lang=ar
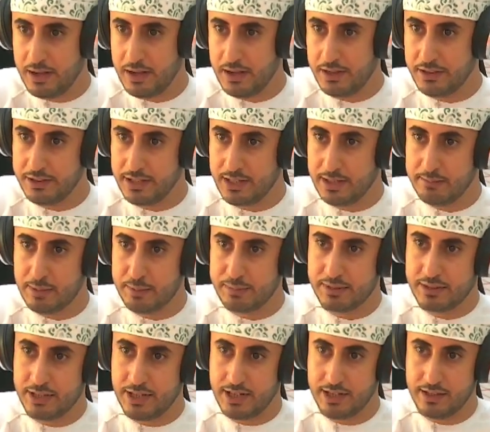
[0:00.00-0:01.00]
انت لما
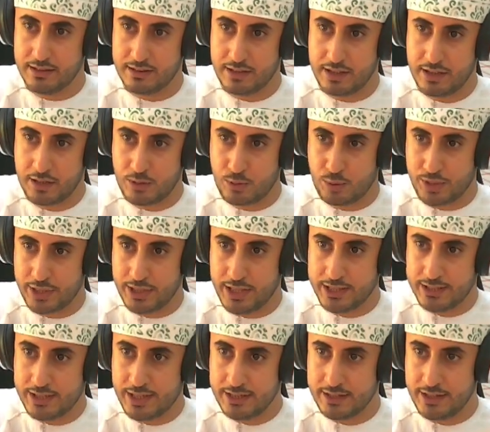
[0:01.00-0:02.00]
بتاخذ
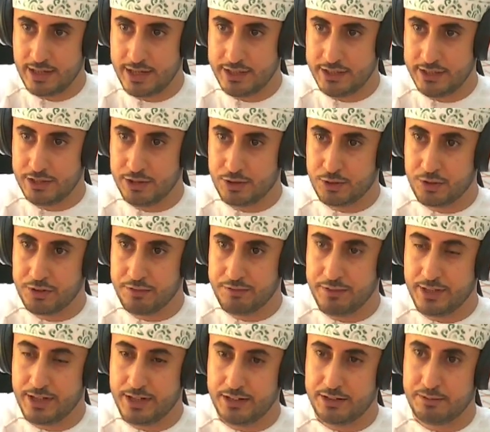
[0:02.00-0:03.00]
كريات هذا الحديد يكون
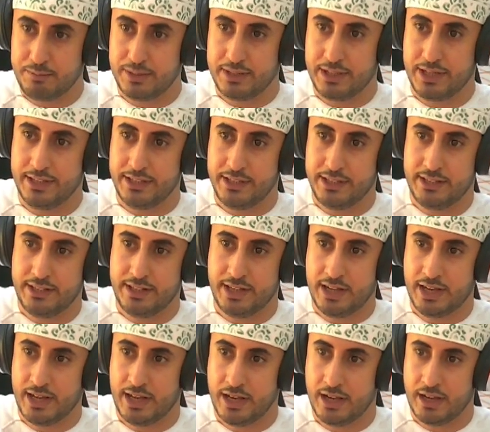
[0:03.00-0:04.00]
فيها نسبه حديد
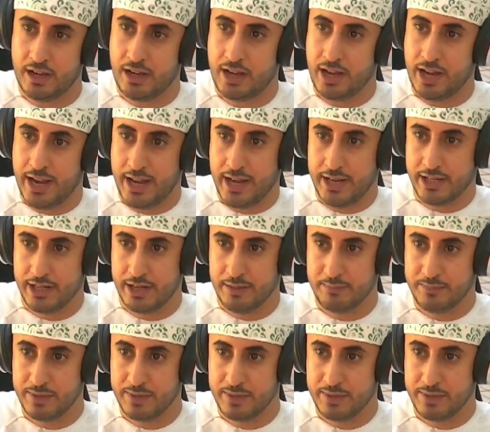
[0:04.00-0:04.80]
عاليه